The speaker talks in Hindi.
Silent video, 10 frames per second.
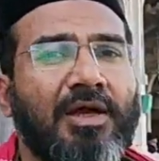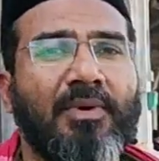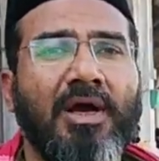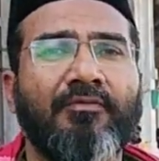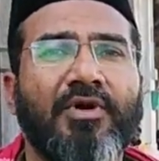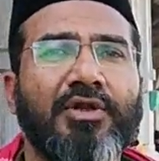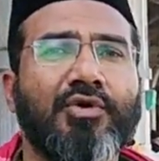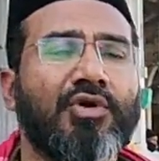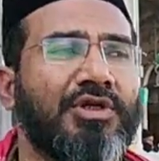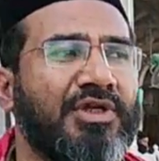हैं तमाम
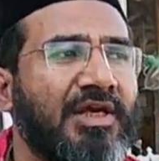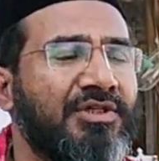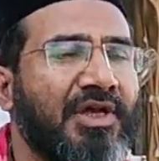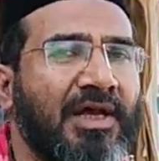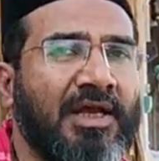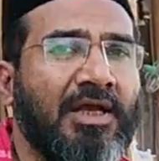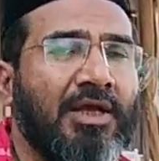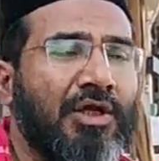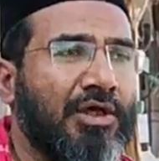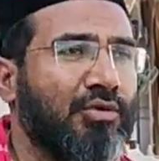वलियों के शहनशाह हैं
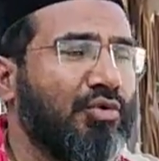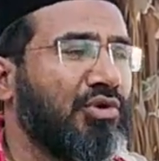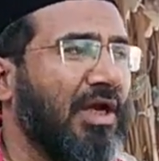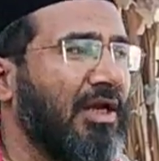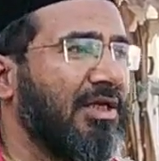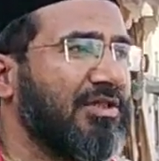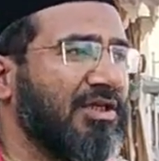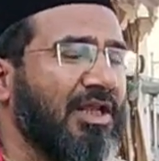हिंदुस्तान के